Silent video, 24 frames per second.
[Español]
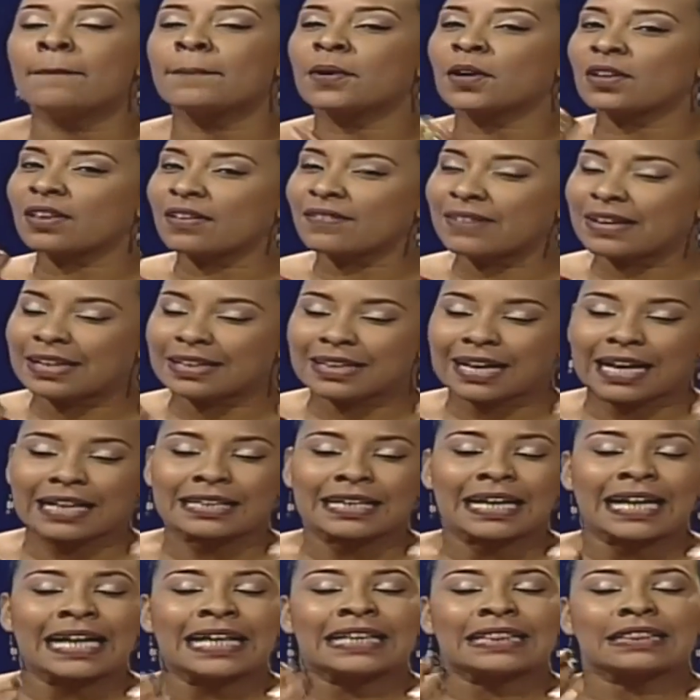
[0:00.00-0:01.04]
pero de verdad,
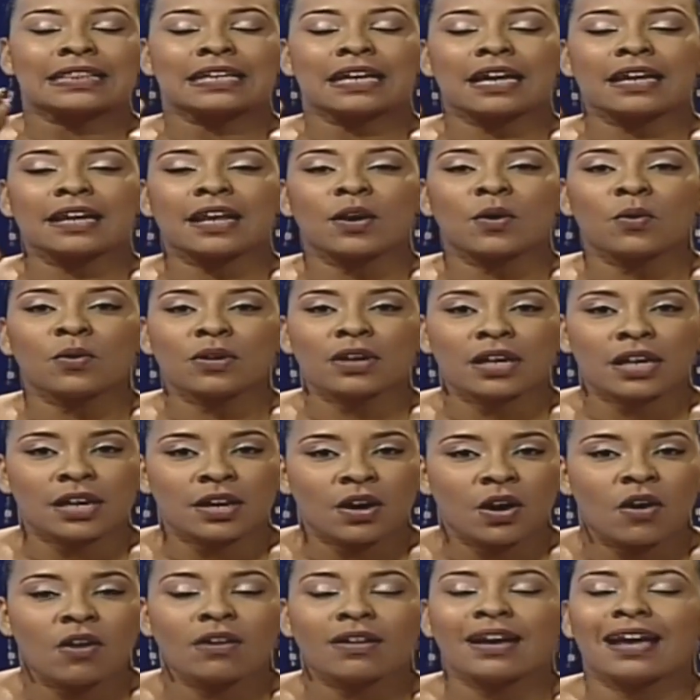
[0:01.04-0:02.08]
tiene un
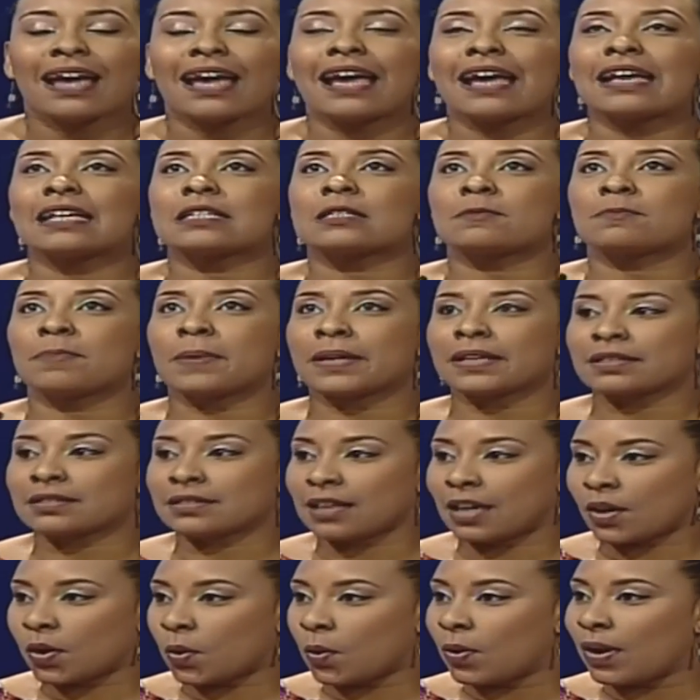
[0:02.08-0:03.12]
guión
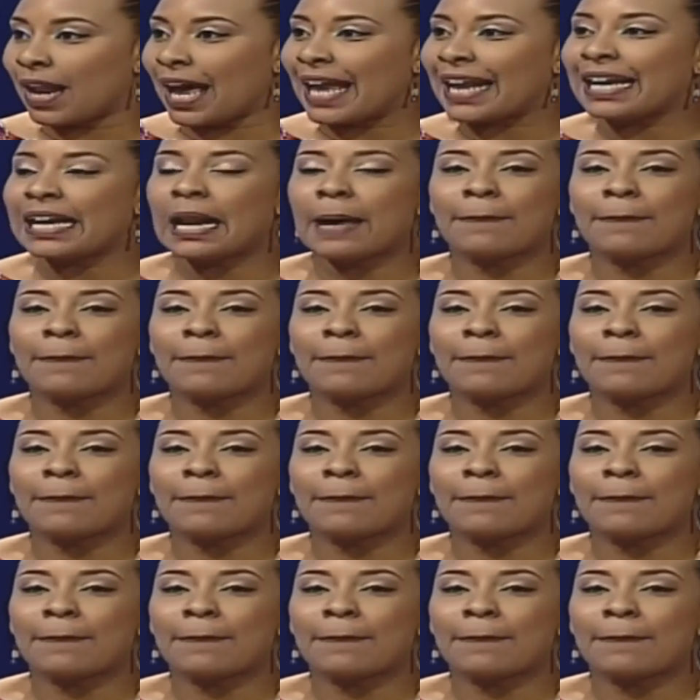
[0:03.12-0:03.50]
espectacular.